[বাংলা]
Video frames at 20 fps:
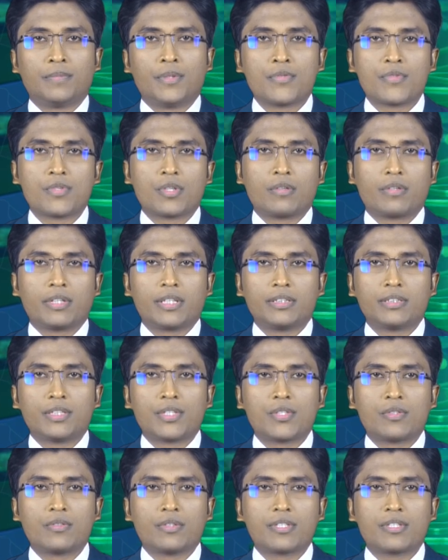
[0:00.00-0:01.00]
পঞ্চগড়ে
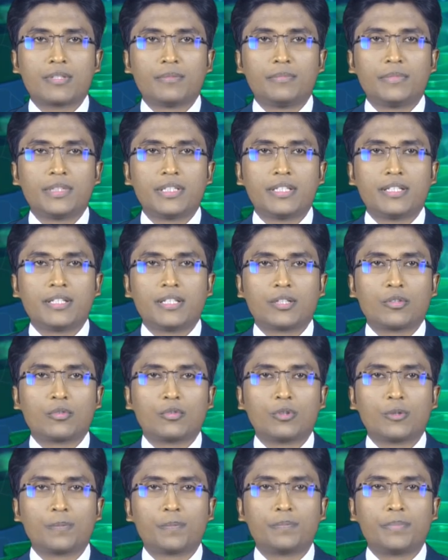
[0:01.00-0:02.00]
স্টেট মিডিয়া
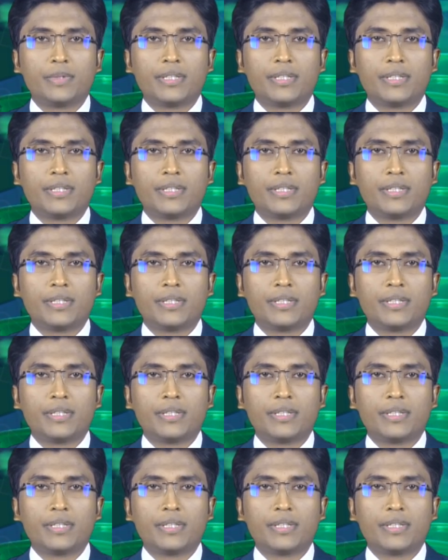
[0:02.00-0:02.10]
গ্রুপ